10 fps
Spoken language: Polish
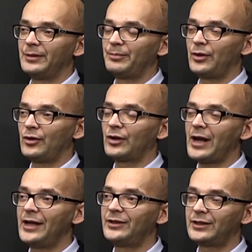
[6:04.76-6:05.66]
po
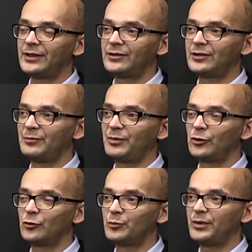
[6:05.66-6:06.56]
rajdzie z
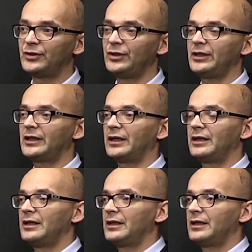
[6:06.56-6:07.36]
początku października